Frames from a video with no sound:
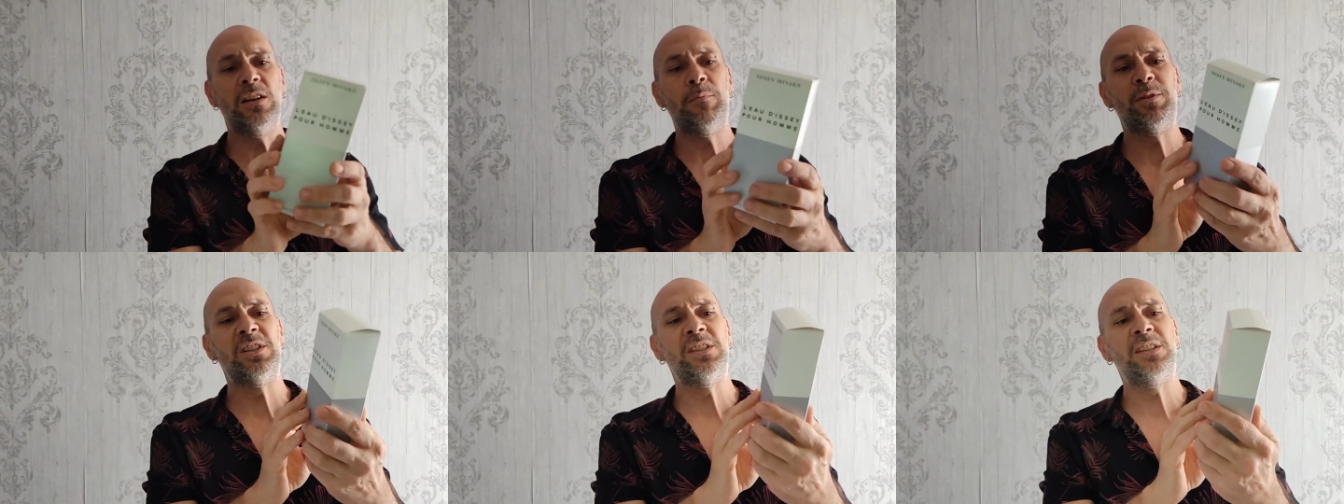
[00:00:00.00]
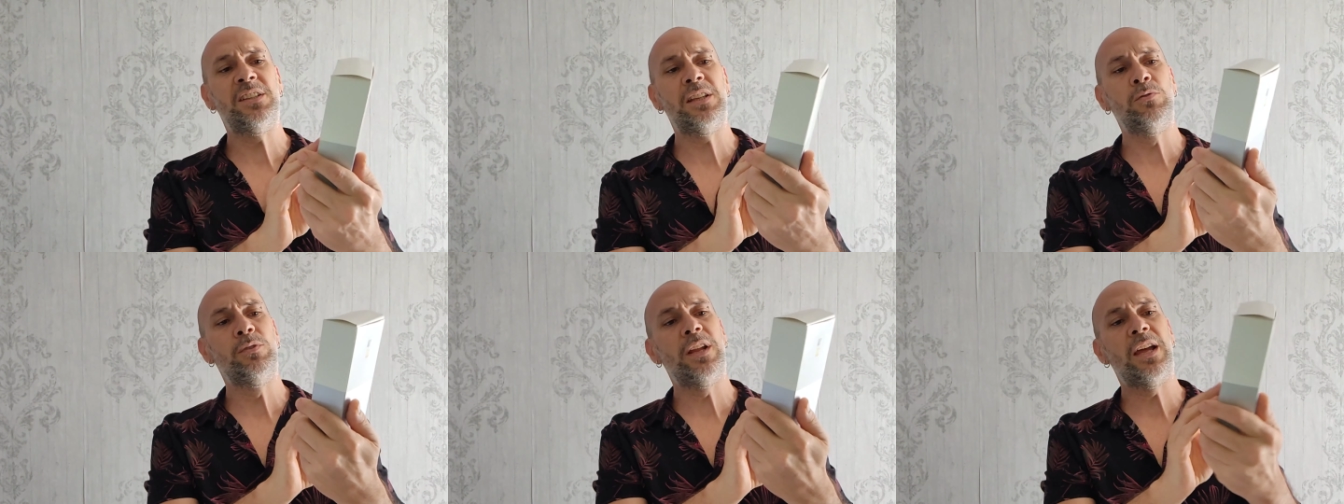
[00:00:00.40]
la presenta
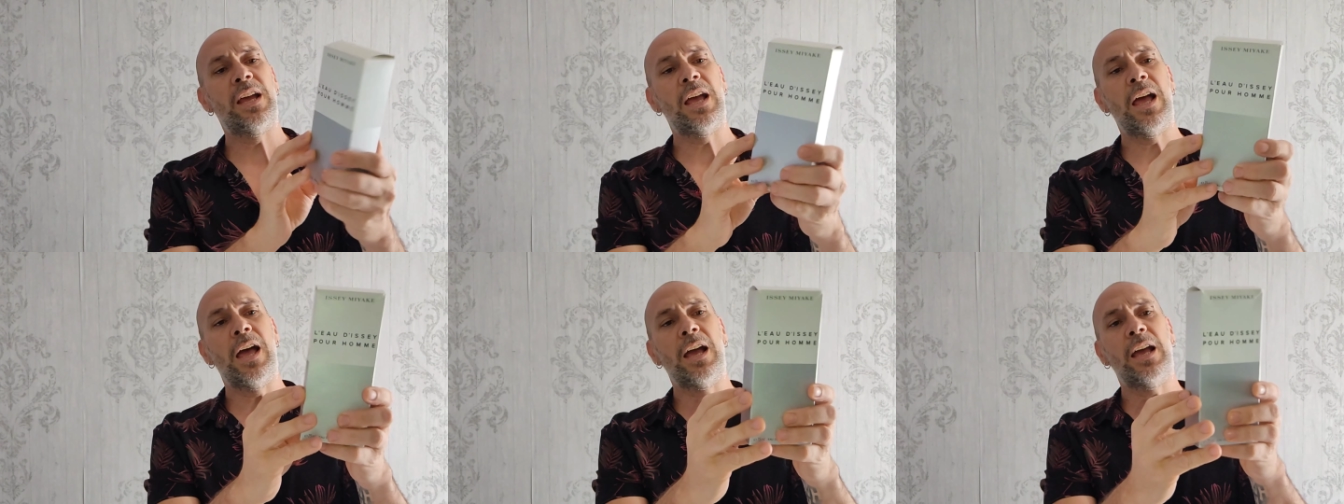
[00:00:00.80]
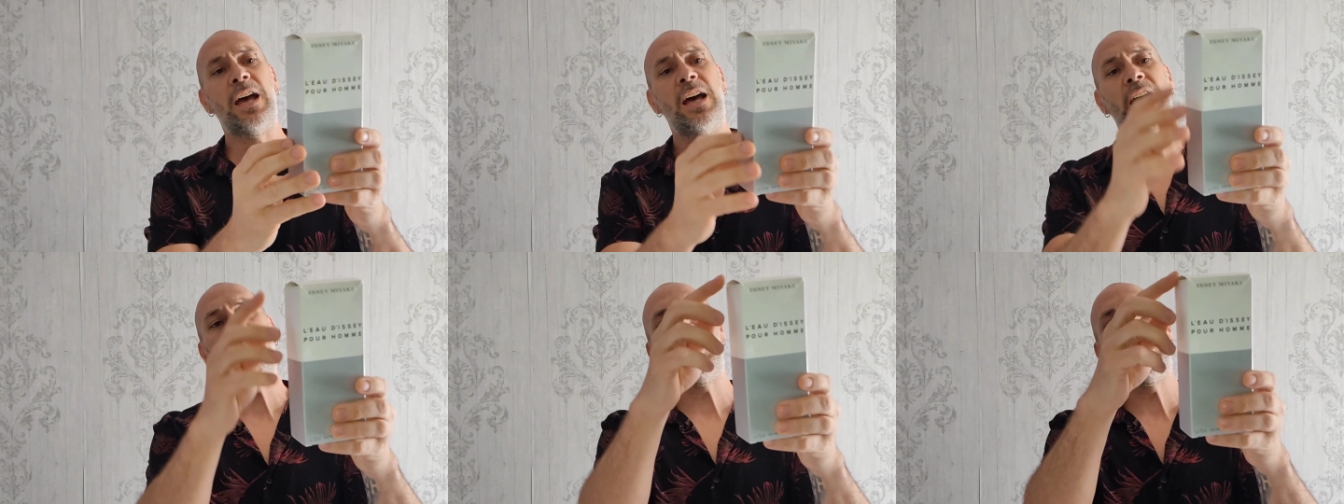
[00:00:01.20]
en una
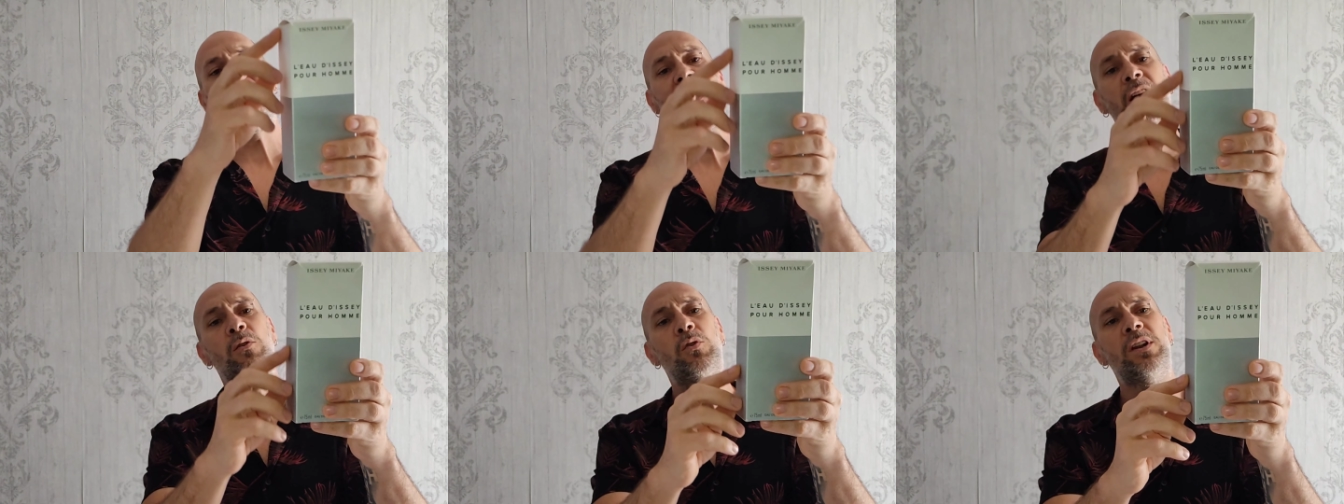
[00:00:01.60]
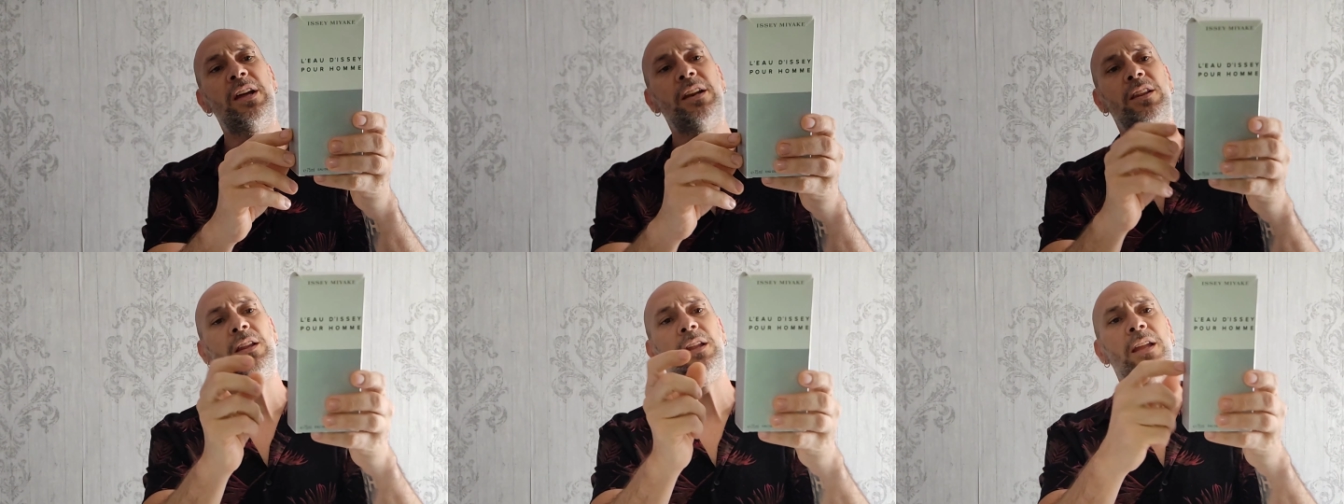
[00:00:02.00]
caja
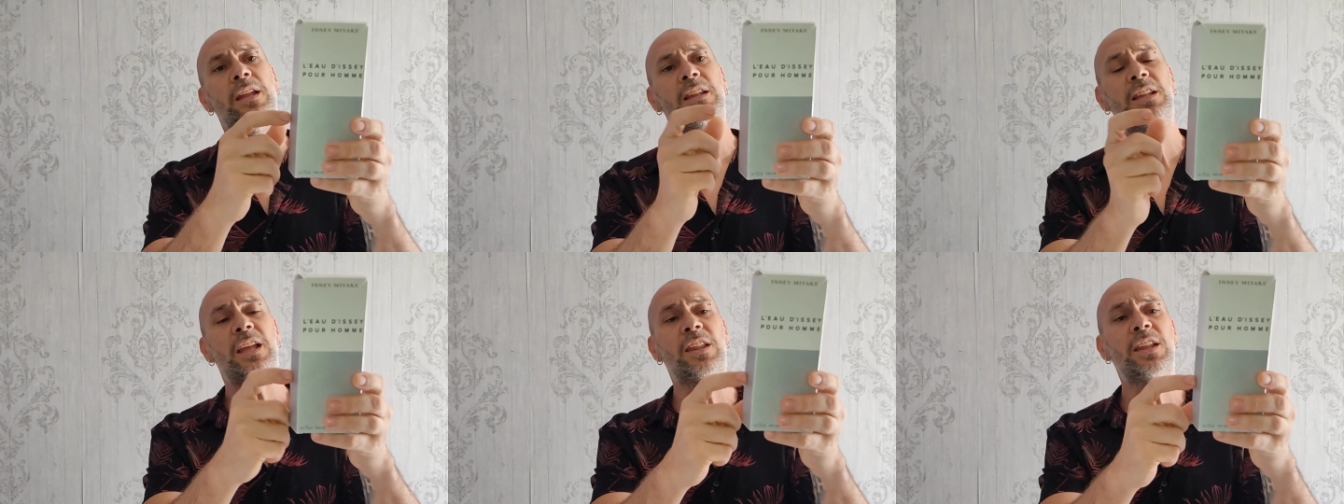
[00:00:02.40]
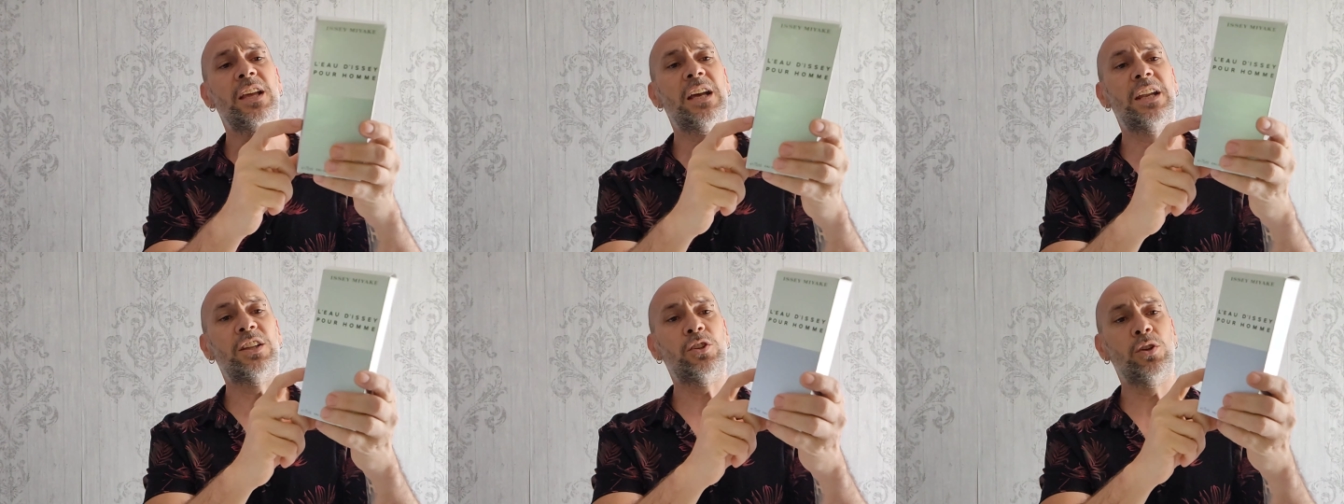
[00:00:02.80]
rectangular de
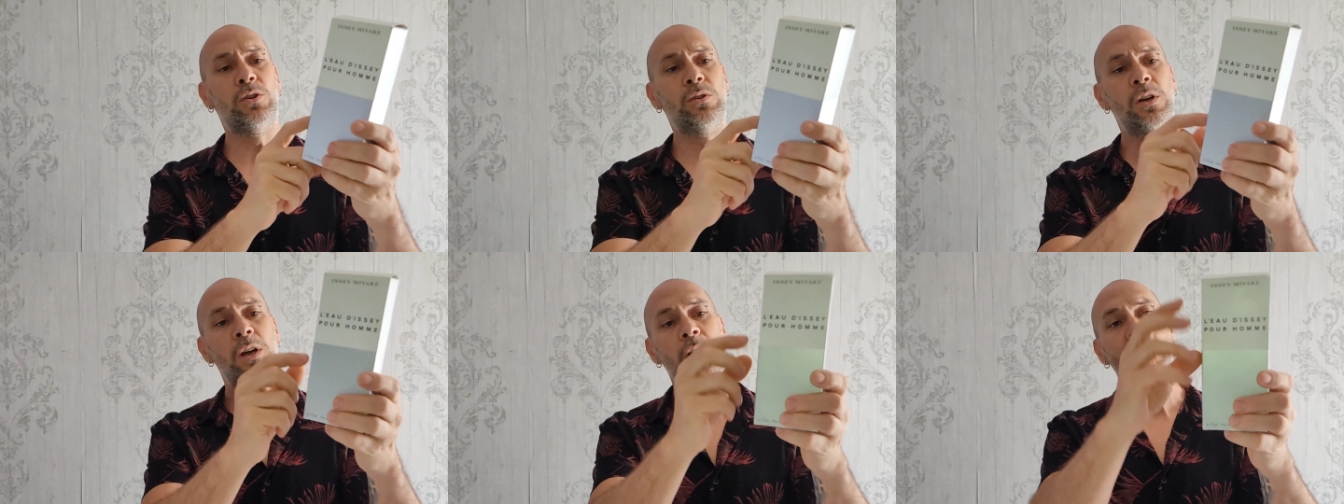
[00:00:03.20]
cartón.